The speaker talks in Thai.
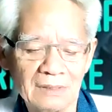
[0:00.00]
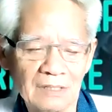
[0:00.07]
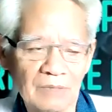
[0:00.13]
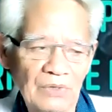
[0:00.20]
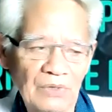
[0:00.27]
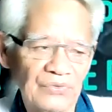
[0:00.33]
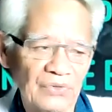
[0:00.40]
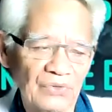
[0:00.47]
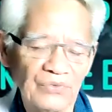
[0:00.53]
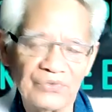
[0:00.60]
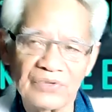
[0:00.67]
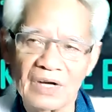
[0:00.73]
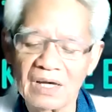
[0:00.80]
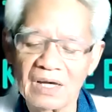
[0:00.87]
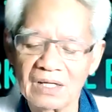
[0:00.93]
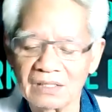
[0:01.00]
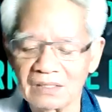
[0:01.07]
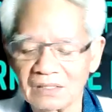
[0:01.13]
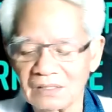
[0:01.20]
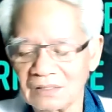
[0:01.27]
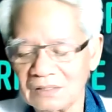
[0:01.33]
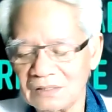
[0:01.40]
ยังไม่รู้สึกรู้สายเล
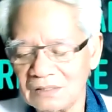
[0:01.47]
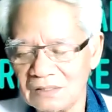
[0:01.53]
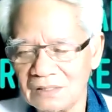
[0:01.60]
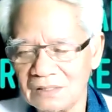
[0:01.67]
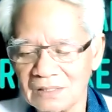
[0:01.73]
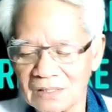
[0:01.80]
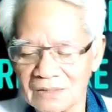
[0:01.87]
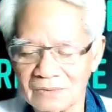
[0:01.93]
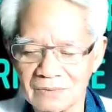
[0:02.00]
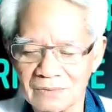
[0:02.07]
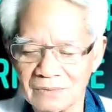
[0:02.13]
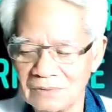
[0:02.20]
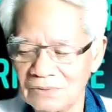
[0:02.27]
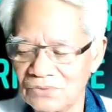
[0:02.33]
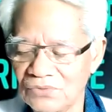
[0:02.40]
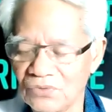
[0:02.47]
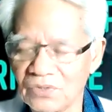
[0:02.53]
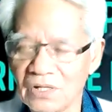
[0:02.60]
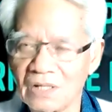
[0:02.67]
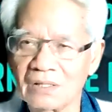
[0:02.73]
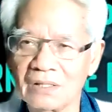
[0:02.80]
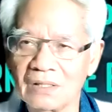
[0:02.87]
ยสุด
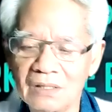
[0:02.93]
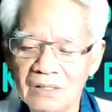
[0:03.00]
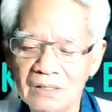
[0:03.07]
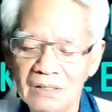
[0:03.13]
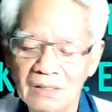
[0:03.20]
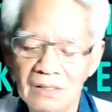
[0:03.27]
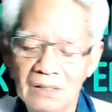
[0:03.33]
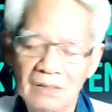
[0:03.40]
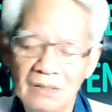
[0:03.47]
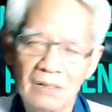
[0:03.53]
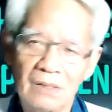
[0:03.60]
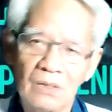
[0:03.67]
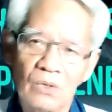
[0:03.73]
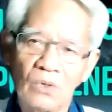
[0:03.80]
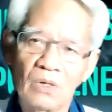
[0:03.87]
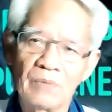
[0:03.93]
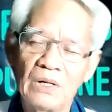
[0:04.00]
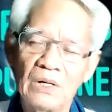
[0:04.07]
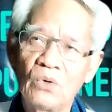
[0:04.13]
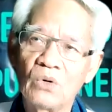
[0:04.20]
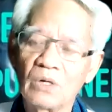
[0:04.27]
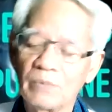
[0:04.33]
ท้ายก็ โลกันไป
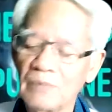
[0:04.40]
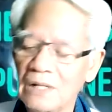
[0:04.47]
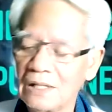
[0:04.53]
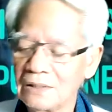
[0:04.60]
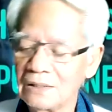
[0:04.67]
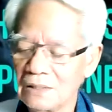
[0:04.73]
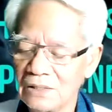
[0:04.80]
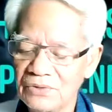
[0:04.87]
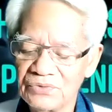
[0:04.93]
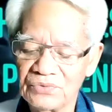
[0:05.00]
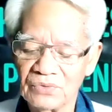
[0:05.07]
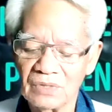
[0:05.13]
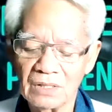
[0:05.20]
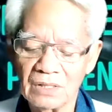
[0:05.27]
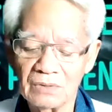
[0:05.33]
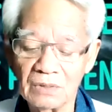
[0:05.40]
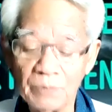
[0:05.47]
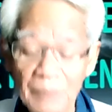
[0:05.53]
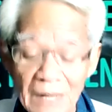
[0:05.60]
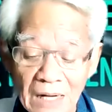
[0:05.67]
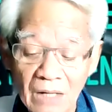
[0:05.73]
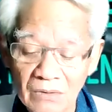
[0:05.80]
โลกันมาในที่สุดแล้วหรือ
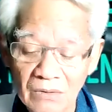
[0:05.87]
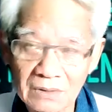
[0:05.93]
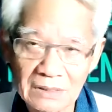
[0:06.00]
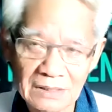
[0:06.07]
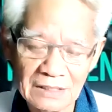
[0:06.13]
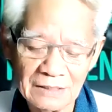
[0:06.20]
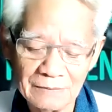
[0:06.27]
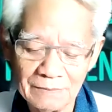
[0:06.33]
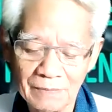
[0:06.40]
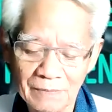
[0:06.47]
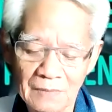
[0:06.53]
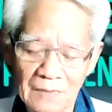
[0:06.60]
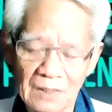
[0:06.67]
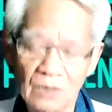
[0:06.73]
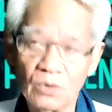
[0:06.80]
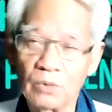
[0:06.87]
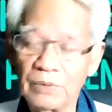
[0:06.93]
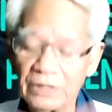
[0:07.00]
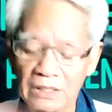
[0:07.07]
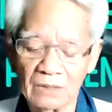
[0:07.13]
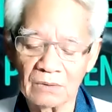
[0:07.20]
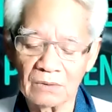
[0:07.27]
เปล่าลุง
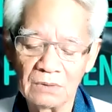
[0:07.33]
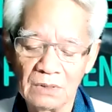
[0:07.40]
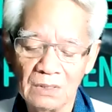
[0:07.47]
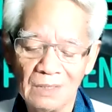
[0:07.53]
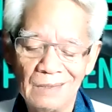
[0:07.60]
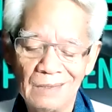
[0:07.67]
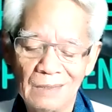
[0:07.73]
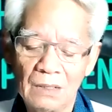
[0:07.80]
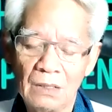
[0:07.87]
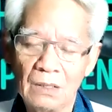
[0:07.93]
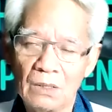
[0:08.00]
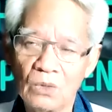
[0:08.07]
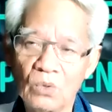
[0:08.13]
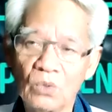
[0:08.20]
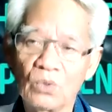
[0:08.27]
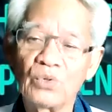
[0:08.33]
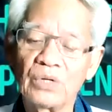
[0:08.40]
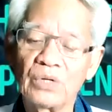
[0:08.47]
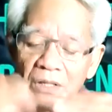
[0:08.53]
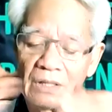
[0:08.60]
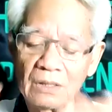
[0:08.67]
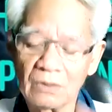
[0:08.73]
ไม่เกี่ยวลุงรู้อ
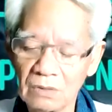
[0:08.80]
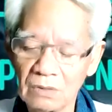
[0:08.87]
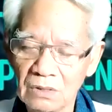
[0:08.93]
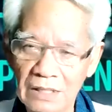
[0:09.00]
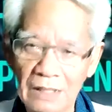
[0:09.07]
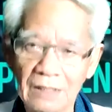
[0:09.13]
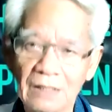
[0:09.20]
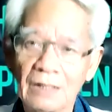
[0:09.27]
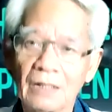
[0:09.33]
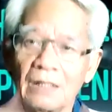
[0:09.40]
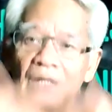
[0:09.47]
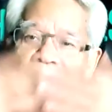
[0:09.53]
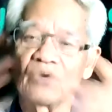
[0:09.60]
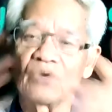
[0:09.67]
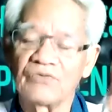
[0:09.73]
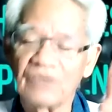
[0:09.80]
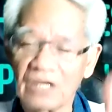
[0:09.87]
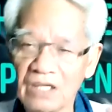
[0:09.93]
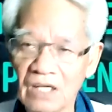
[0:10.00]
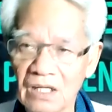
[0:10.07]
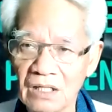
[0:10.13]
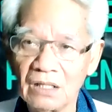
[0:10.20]
ย่างเดียว แค่นี้ก็เล่าสู่กันฟัง
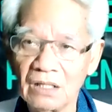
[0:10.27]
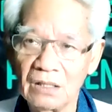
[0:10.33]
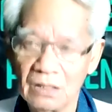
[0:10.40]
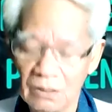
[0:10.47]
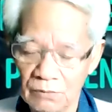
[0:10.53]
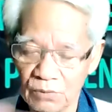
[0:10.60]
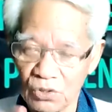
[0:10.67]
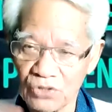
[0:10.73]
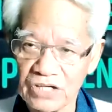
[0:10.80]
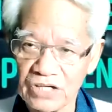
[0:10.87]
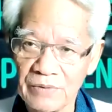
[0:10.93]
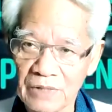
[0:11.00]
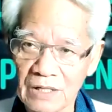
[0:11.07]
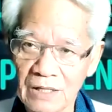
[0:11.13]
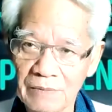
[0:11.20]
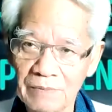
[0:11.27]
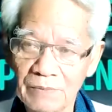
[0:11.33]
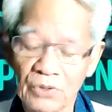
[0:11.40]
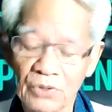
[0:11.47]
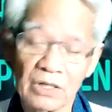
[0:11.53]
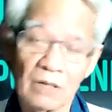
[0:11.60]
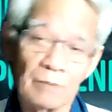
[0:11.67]
แค่นี้ พอใจไหมครับ พ
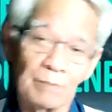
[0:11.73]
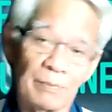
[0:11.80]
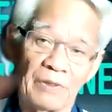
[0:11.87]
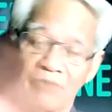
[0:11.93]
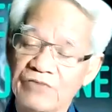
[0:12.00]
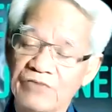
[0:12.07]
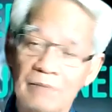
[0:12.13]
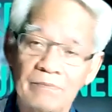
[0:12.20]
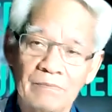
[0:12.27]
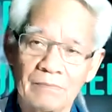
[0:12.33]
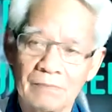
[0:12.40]
อใจก็ปิดแฟ้ม